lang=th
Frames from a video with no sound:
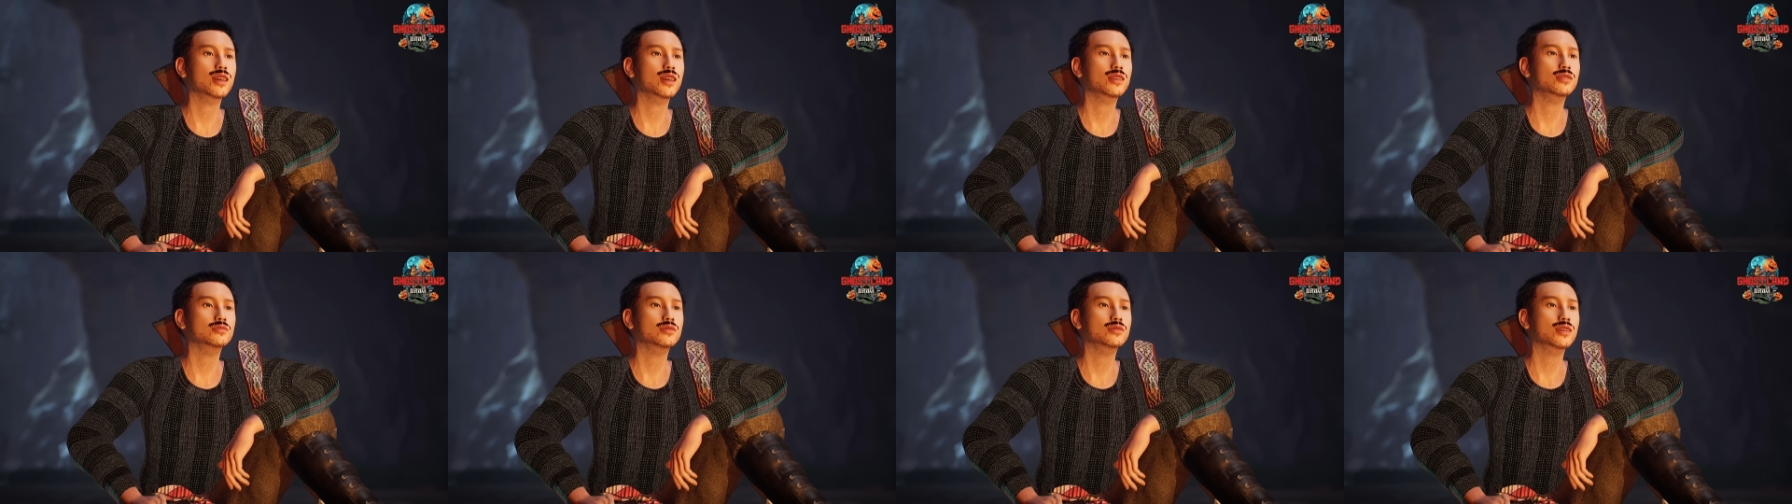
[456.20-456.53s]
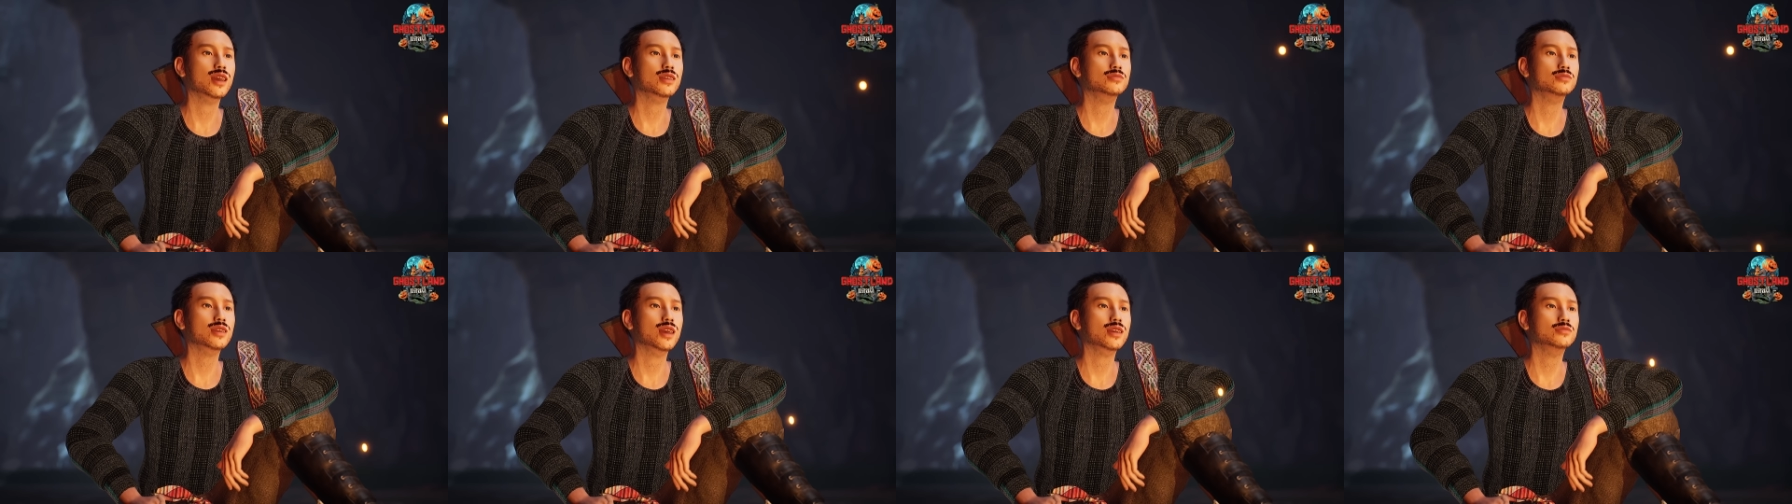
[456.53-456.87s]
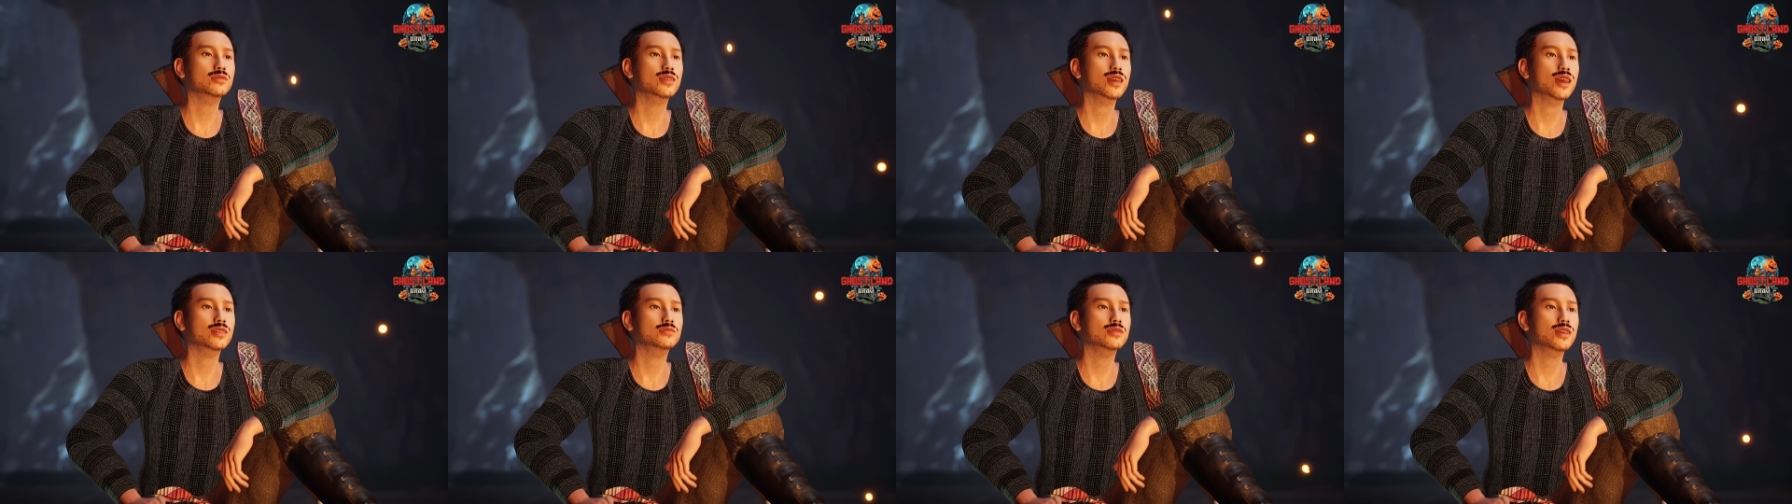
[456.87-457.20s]
บแรงไว้
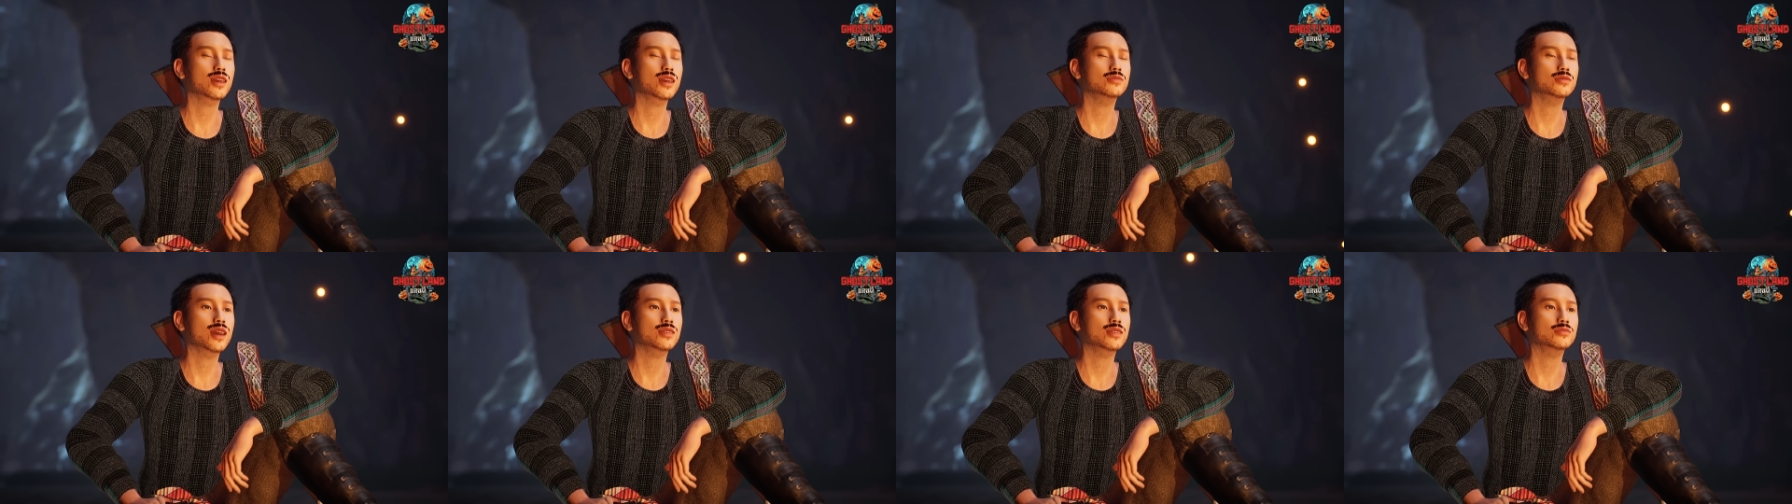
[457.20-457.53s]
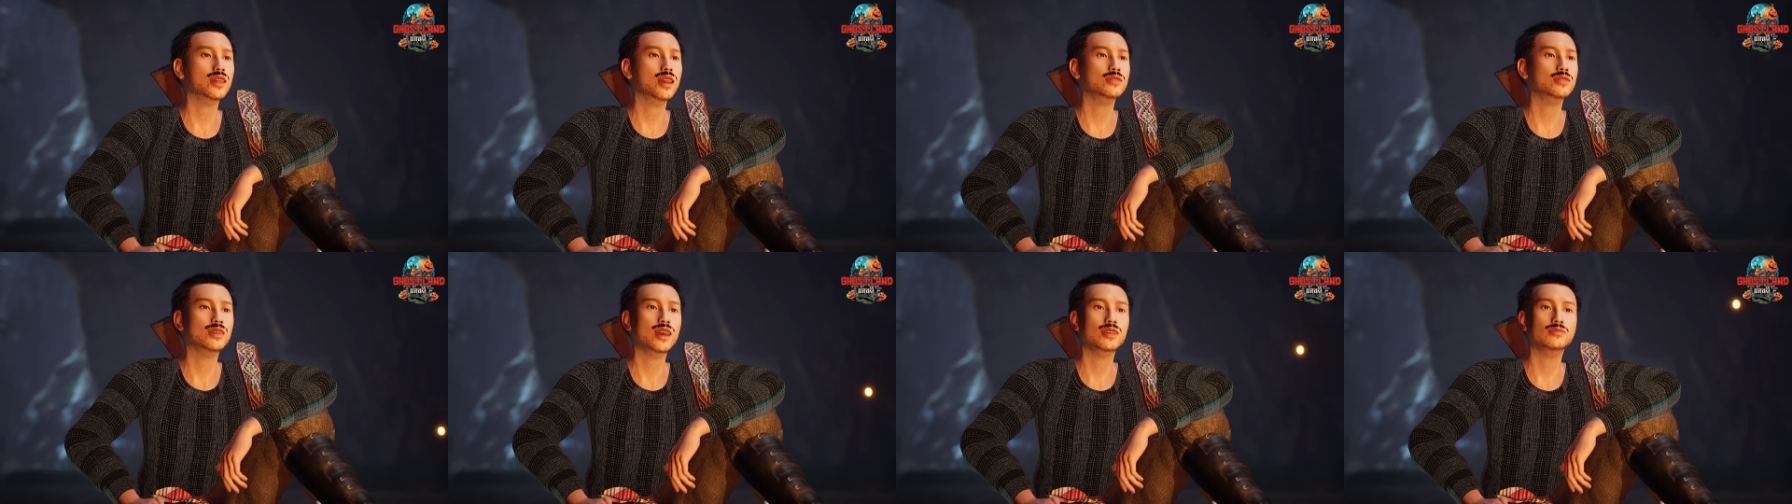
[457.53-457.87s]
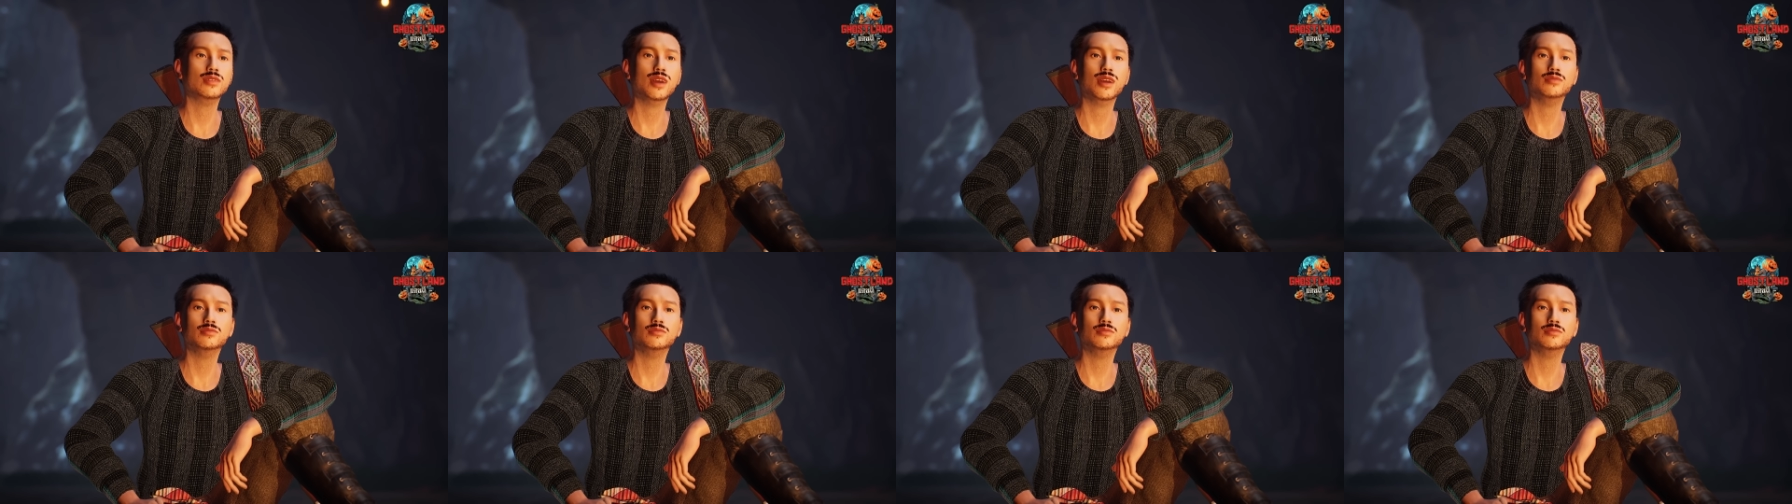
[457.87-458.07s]
เดินป่าพรุ่งนี้ต่อ